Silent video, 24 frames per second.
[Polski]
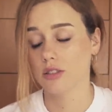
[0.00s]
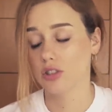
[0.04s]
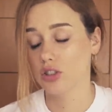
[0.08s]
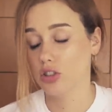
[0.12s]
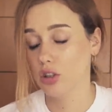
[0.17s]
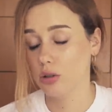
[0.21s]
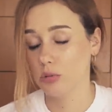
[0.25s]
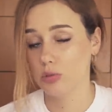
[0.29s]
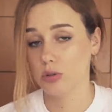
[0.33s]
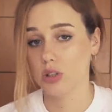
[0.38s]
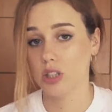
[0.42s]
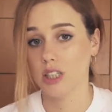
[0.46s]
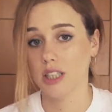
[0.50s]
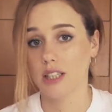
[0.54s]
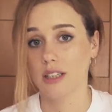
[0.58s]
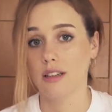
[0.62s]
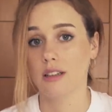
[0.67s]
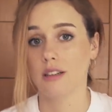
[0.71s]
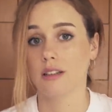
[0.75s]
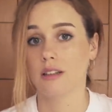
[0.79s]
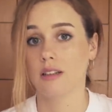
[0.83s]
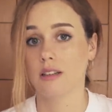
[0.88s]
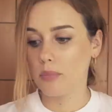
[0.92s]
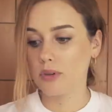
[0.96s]
Dobrze.
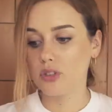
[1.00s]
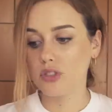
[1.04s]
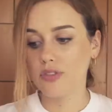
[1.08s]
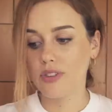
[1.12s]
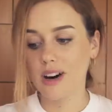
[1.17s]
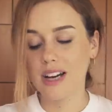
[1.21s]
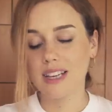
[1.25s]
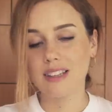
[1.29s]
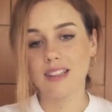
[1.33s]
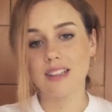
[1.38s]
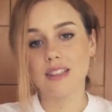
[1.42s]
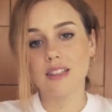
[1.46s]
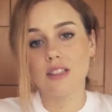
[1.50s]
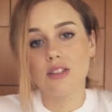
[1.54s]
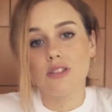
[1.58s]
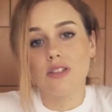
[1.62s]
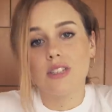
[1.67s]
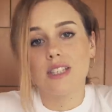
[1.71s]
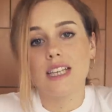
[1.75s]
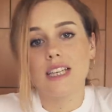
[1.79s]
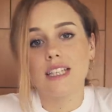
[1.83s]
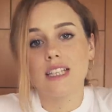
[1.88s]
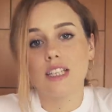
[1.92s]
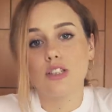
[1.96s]
Po czwarte, co
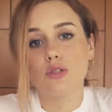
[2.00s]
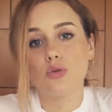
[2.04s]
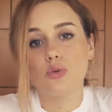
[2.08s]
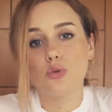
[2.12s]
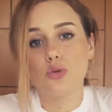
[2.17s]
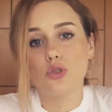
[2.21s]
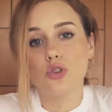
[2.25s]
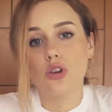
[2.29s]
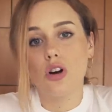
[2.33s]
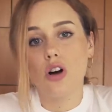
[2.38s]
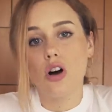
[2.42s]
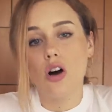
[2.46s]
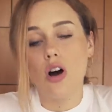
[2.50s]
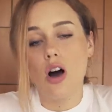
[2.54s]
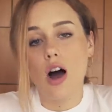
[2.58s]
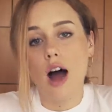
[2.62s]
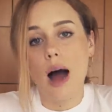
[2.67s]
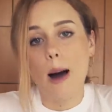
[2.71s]
oznacza dużo,